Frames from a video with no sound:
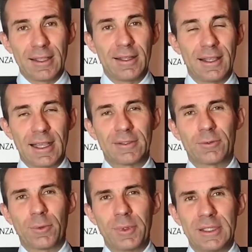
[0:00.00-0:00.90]
delle case
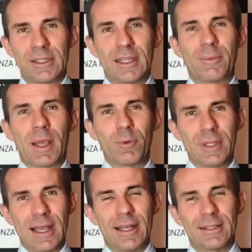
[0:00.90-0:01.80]
automobilistiche ma
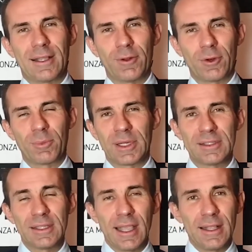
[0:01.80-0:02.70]
guidate dai loro
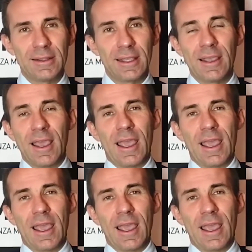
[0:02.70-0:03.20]
presidenti